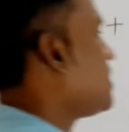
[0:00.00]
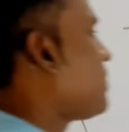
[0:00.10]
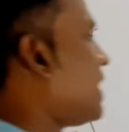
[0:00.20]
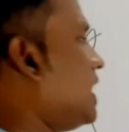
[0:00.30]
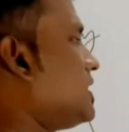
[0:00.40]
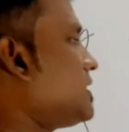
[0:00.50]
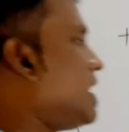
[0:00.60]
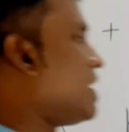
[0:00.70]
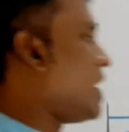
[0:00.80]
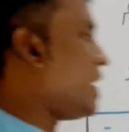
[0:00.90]

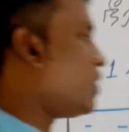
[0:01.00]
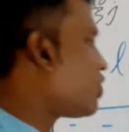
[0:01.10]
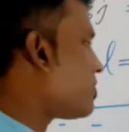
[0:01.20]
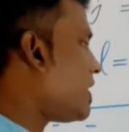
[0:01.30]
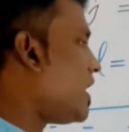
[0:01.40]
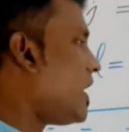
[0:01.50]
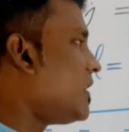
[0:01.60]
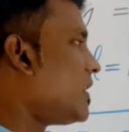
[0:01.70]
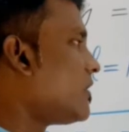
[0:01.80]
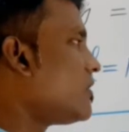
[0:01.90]
பழச்சாறு ஐநூறு
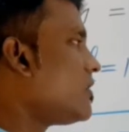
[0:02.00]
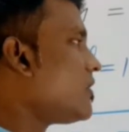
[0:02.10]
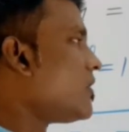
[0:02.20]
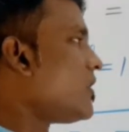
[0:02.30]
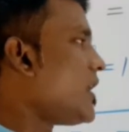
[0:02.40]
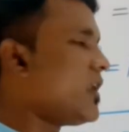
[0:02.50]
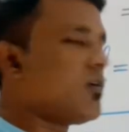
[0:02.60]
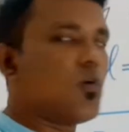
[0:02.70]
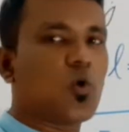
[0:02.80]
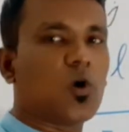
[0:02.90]
லிட்டர் நீர்
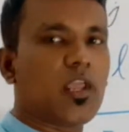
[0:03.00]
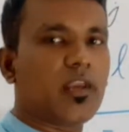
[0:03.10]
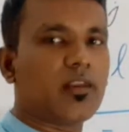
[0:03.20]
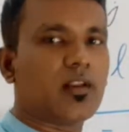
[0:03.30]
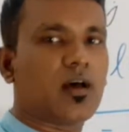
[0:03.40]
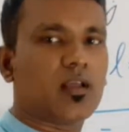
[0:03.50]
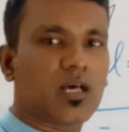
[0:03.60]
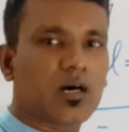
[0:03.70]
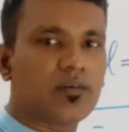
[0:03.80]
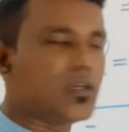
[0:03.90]
ஒரு லிட்டர்
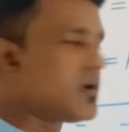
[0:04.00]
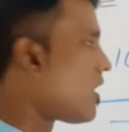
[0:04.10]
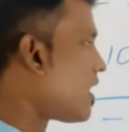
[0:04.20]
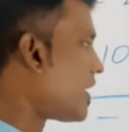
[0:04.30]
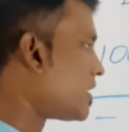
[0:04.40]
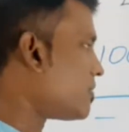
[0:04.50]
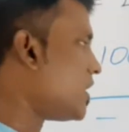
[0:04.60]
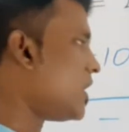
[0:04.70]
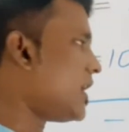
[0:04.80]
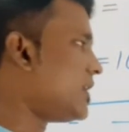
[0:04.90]
அதாவது ஆயிரம்
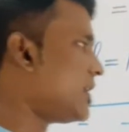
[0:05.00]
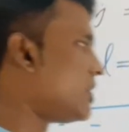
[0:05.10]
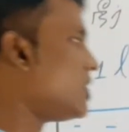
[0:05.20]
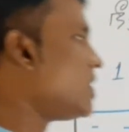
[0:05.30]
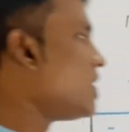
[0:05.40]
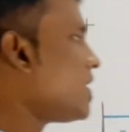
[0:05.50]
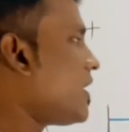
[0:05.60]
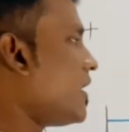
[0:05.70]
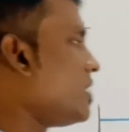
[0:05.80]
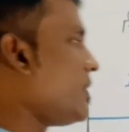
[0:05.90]
லிட்டர்
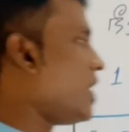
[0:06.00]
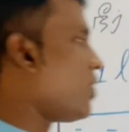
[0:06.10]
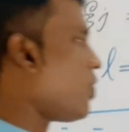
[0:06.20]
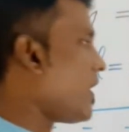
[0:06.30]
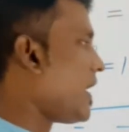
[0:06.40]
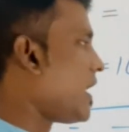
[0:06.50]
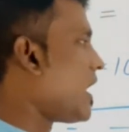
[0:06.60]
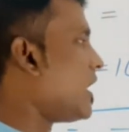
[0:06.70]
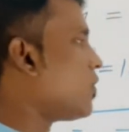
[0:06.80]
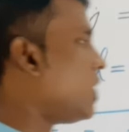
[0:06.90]
இரண்டுமே ஒரே
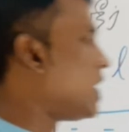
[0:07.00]
அழகுள்ள